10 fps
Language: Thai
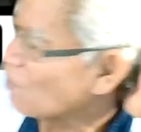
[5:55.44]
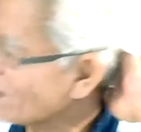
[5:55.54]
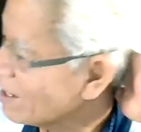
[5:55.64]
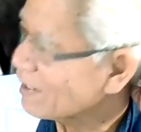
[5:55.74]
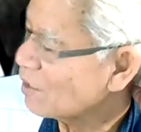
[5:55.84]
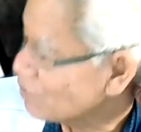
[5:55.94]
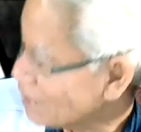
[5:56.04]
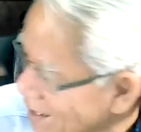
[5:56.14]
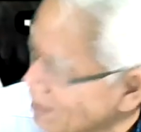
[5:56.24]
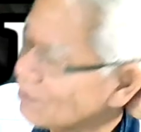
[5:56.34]
ควายมันเข้า
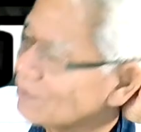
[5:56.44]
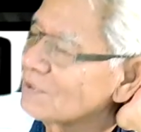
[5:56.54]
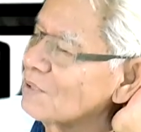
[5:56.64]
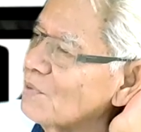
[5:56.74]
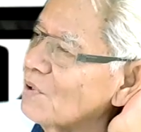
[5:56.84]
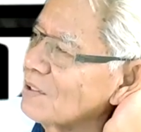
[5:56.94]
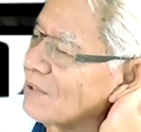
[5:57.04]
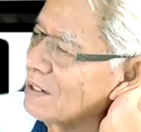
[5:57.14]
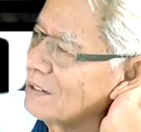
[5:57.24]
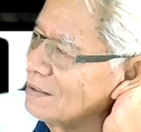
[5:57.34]
ตาเราทำนองเดีย
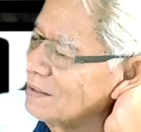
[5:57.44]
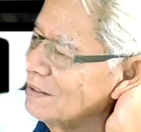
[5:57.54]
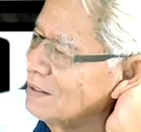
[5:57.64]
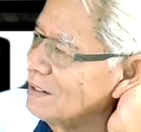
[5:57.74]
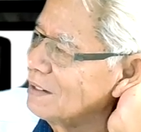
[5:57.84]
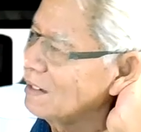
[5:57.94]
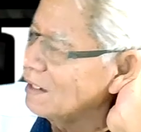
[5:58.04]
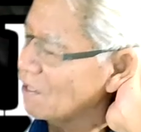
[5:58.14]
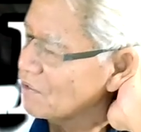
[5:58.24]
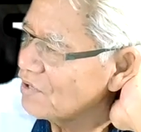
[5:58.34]
วกัน
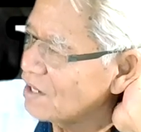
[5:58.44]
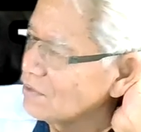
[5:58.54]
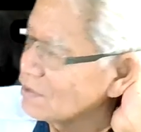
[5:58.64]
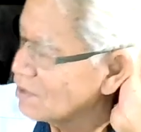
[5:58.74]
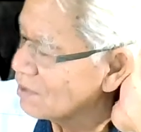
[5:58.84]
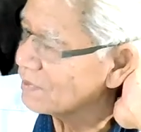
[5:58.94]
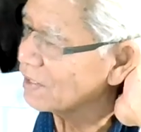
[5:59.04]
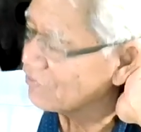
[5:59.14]
แอคชั่นจะเท่ากับก